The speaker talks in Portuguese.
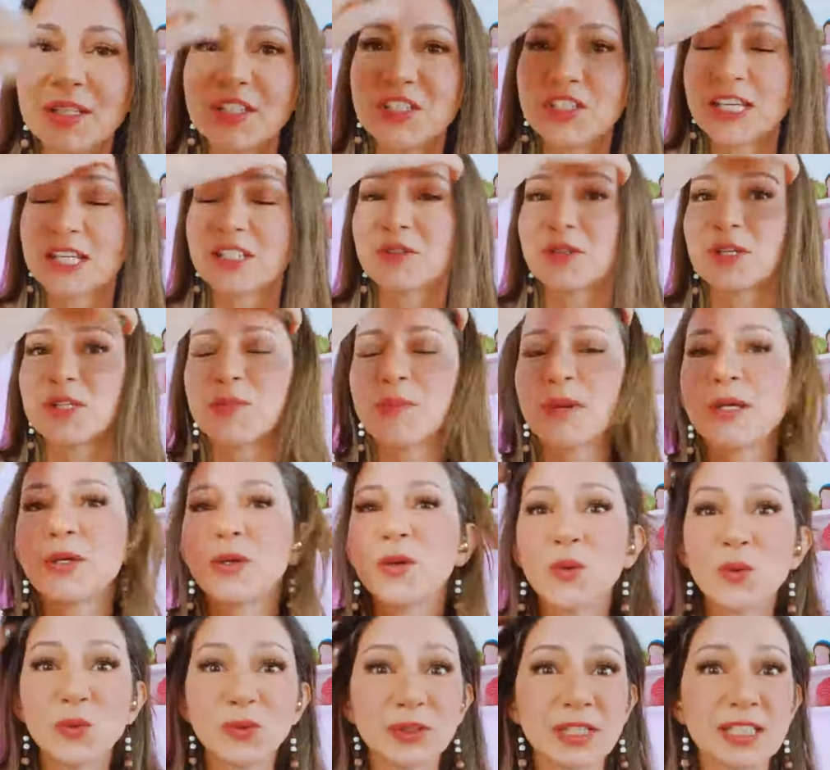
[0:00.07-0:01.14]
diz as tuas
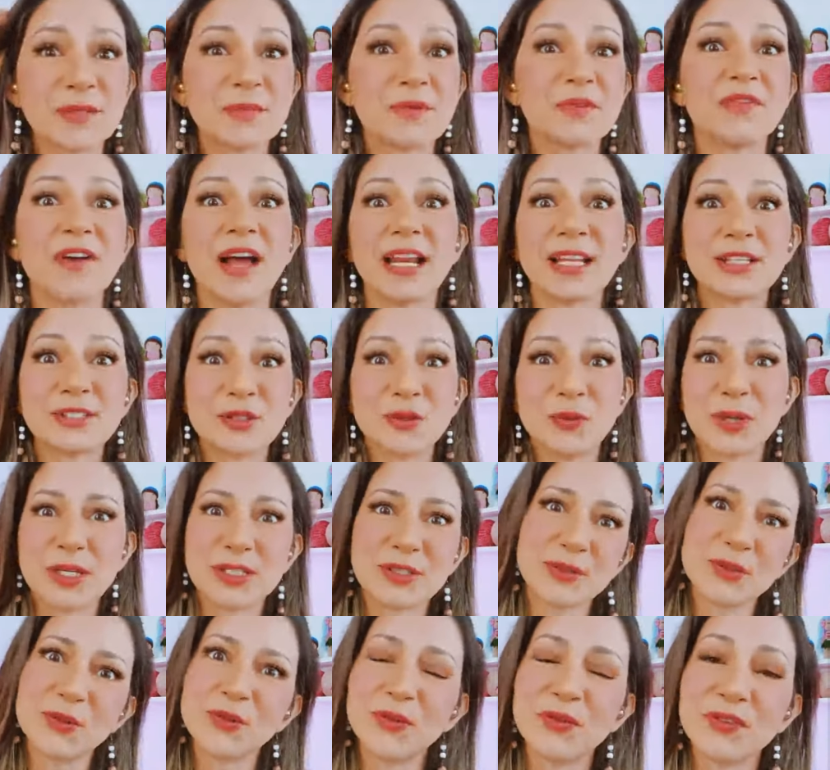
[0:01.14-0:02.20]
perguntas, me fala as
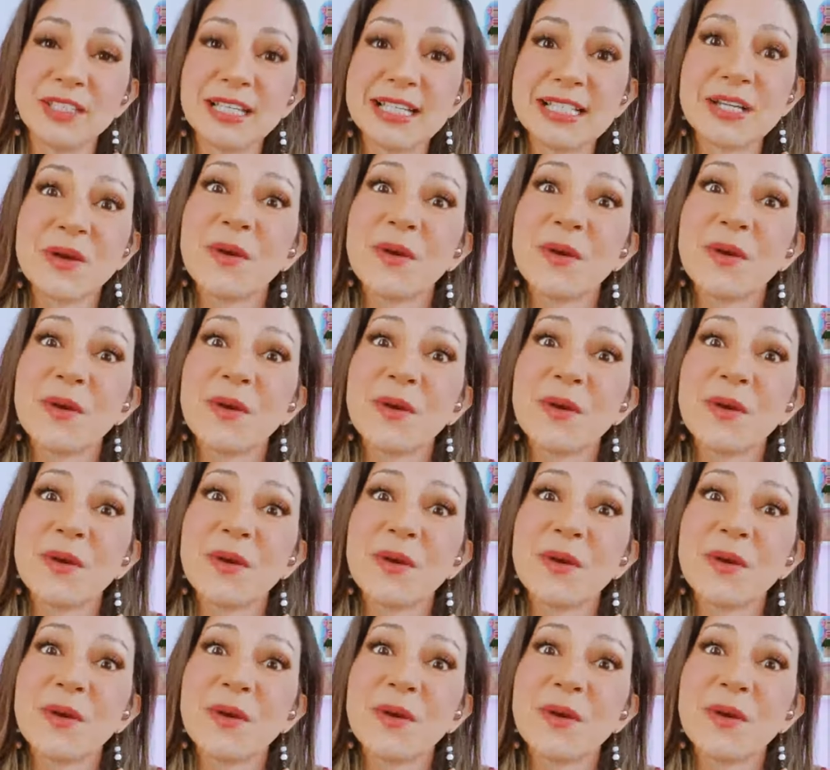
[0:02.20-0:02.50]
tuas dúvidas,